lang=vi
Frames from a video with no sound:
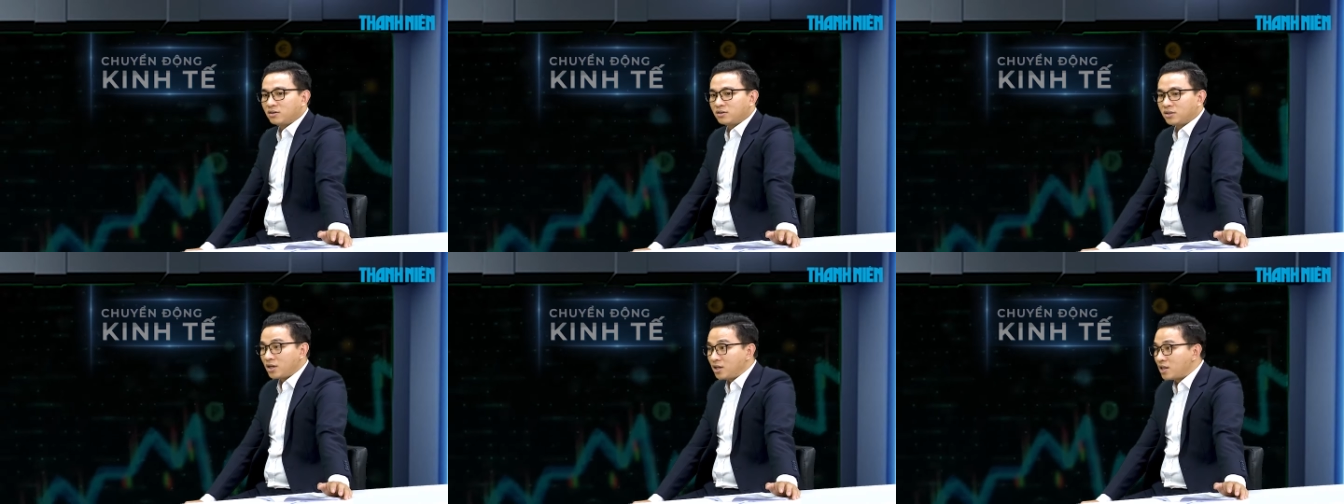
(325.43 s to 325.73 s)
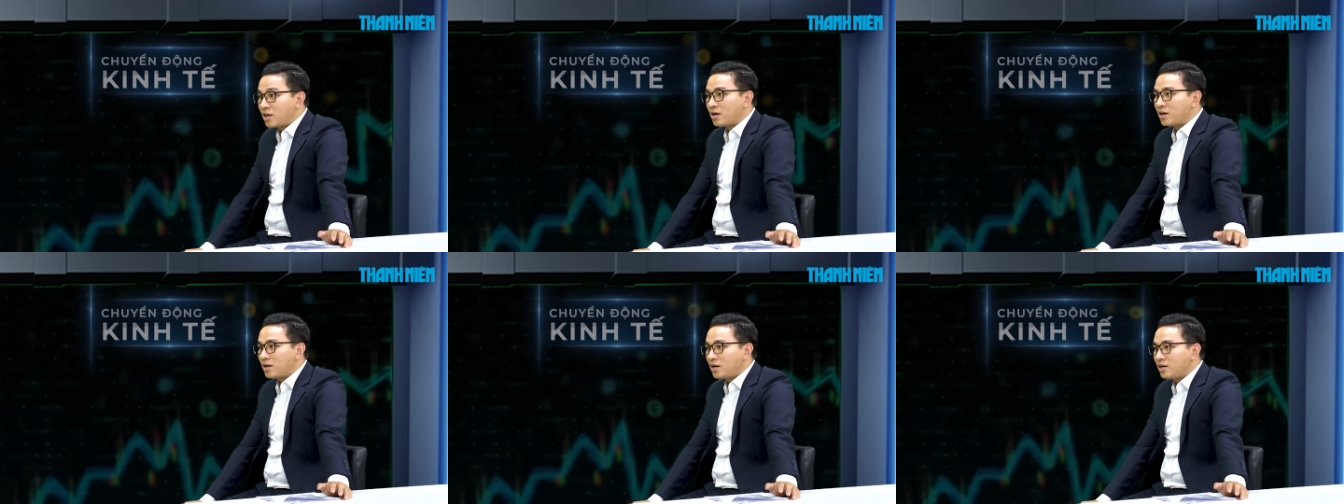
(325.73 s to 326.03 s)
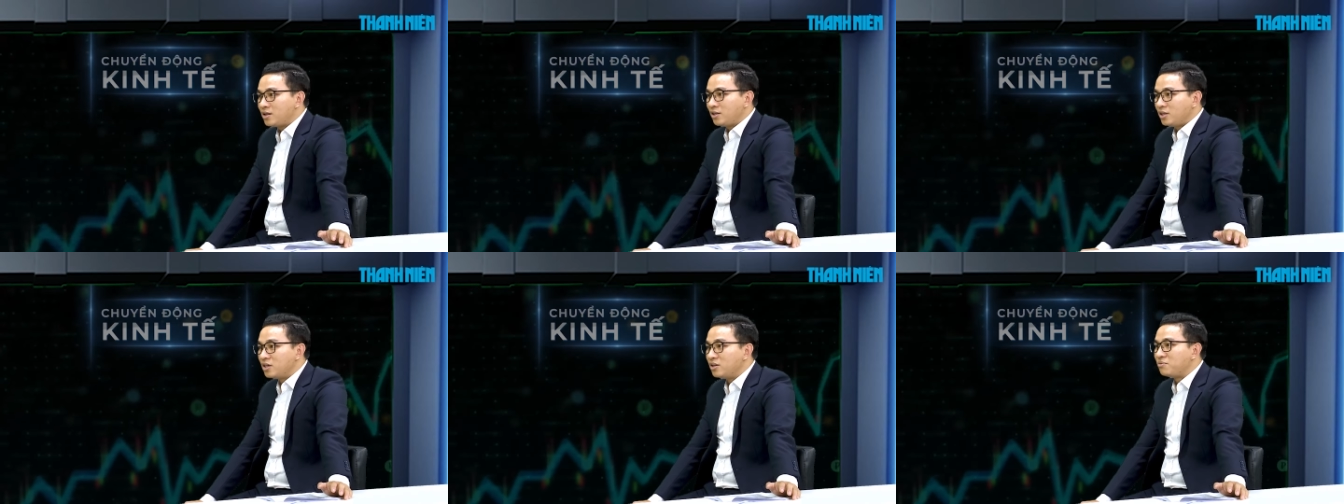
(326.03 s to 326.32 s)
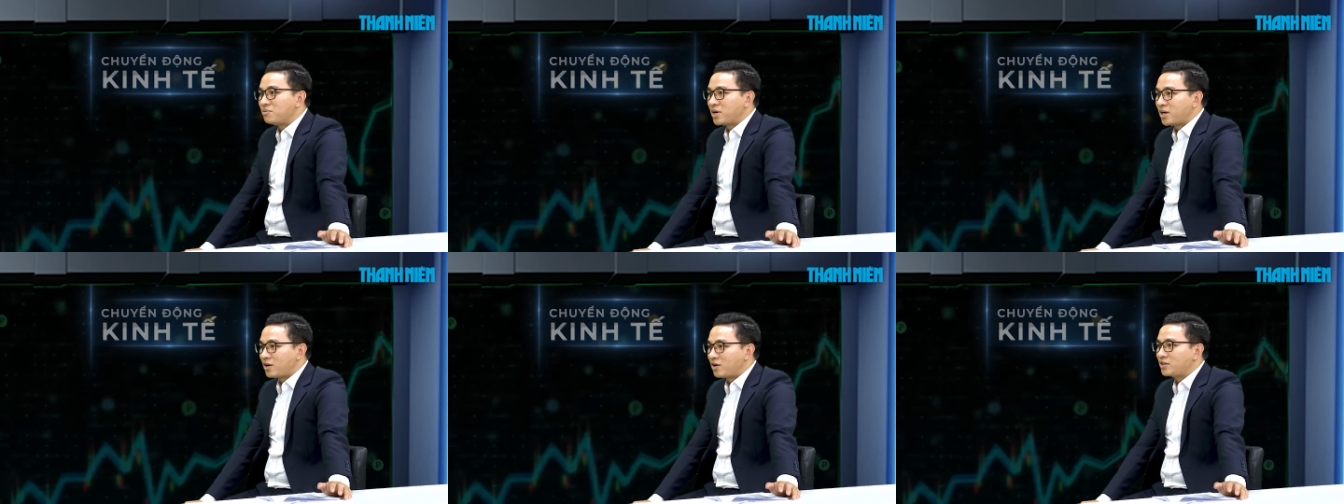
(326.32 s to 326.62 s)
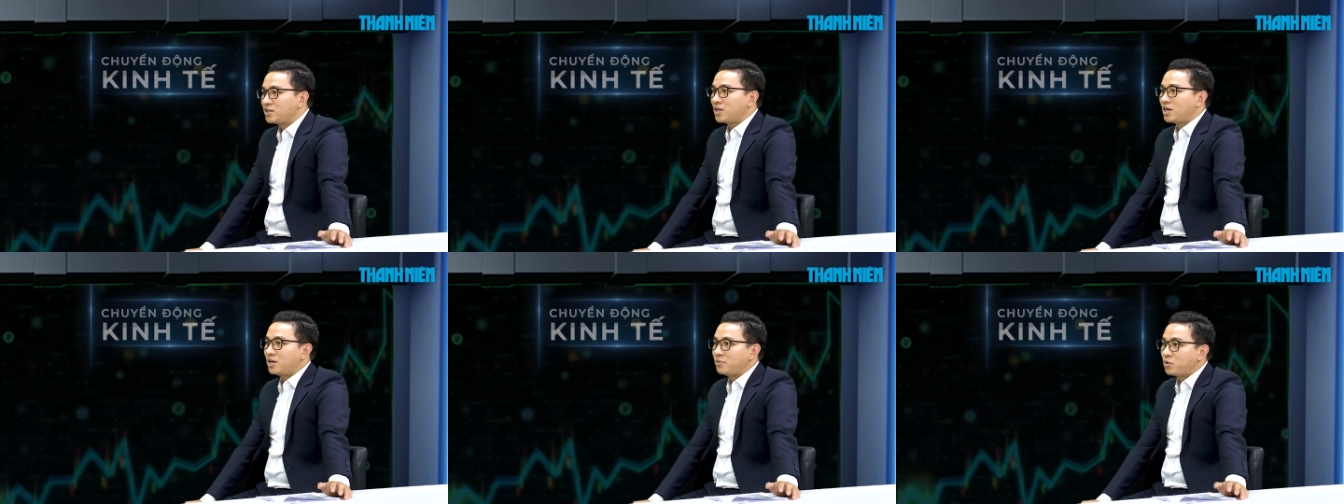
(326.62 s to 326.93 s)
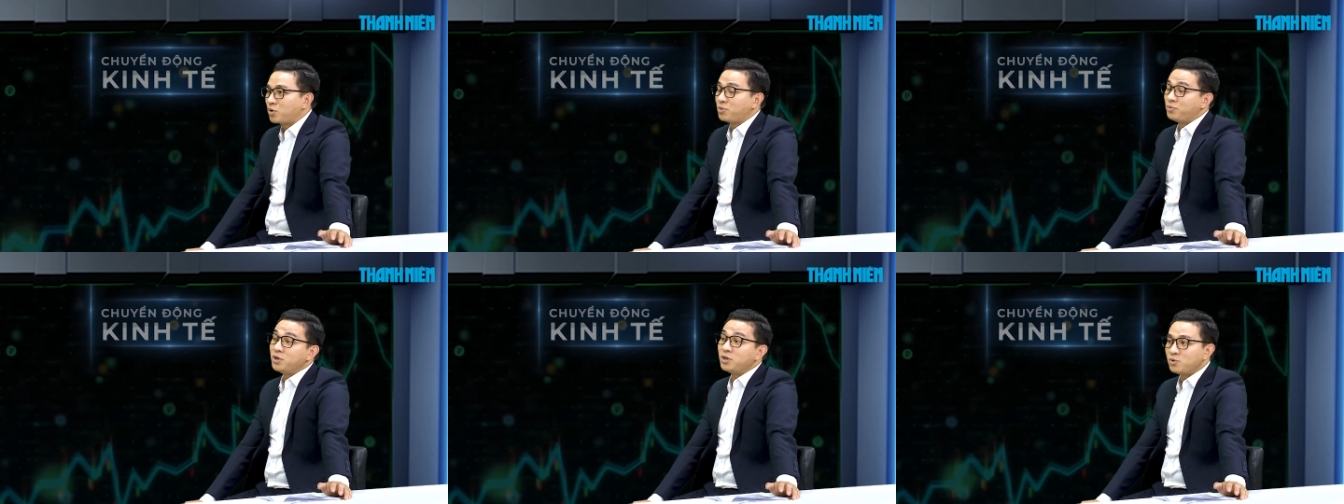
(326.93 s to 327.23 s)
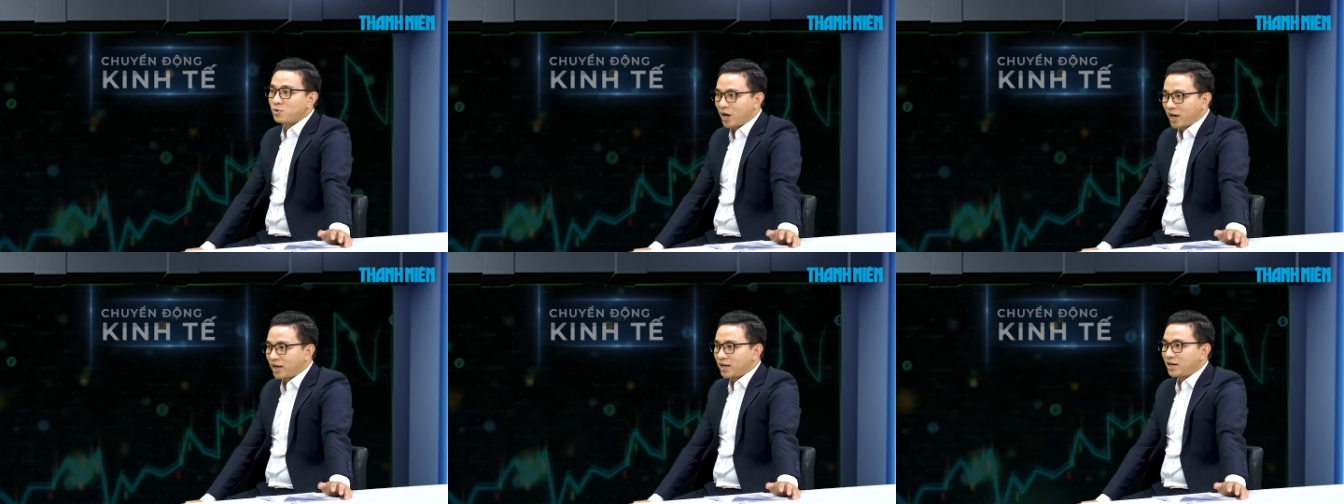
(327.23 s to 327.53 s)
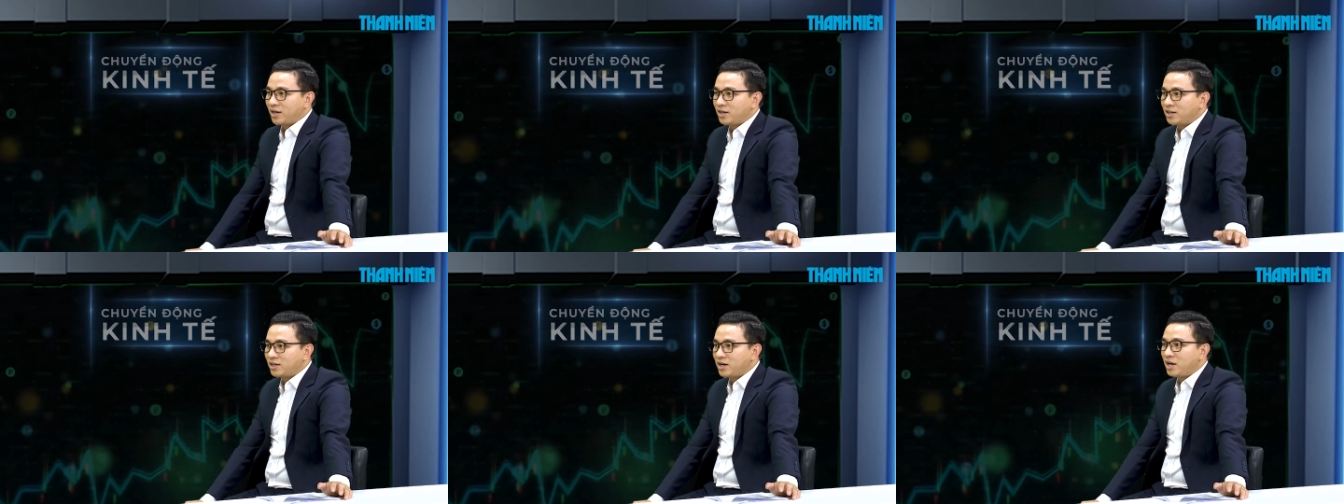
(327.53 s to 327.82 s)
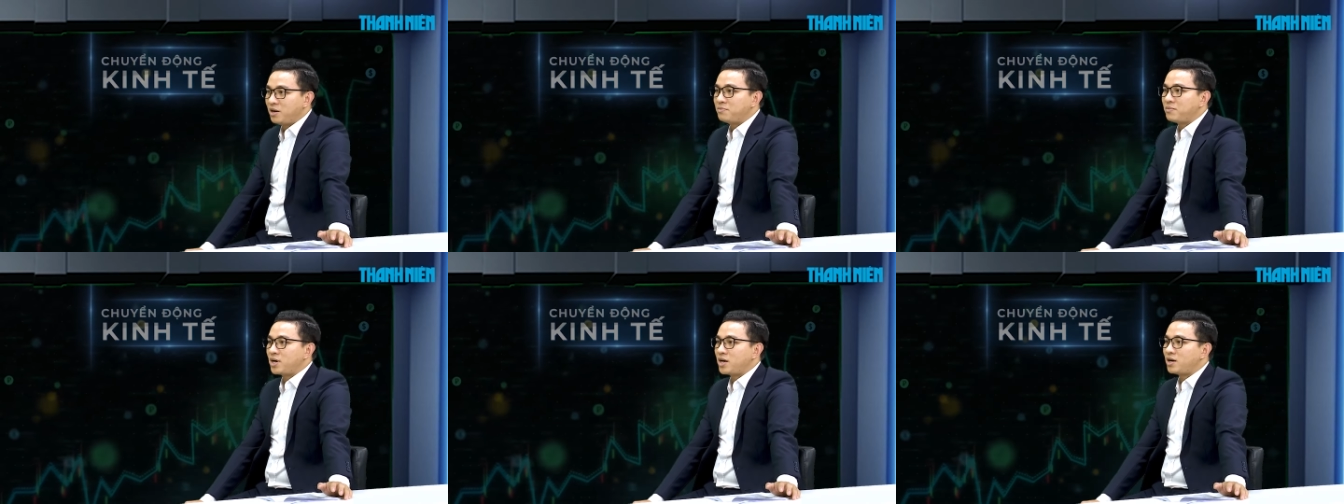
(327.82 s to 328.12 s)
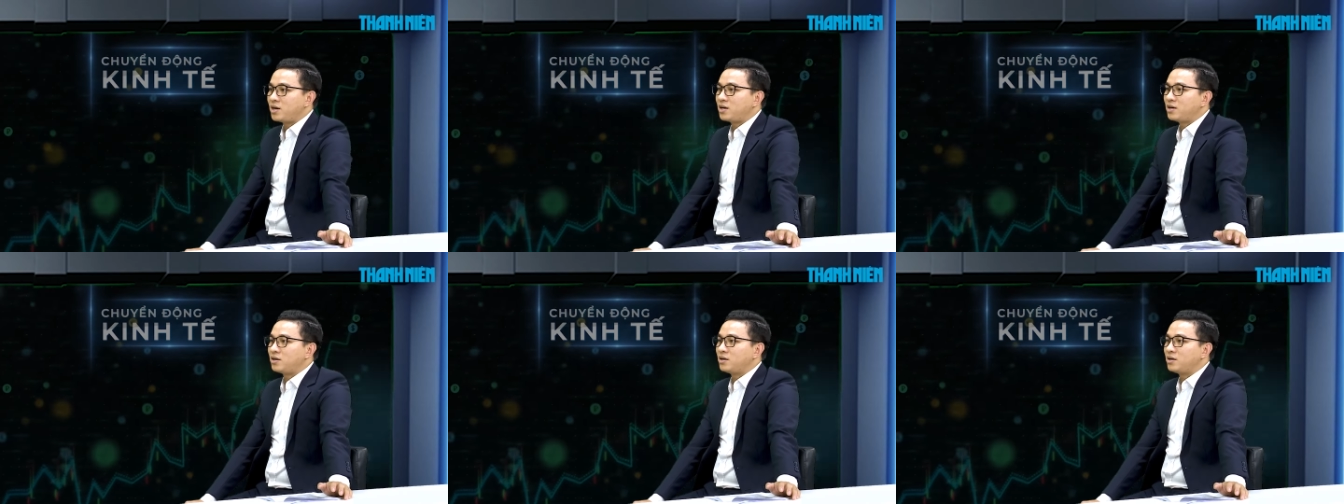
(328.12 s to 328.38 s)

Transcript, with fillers: tình thế nhưng mà nó sẽ là một cái bước ngoặt để mà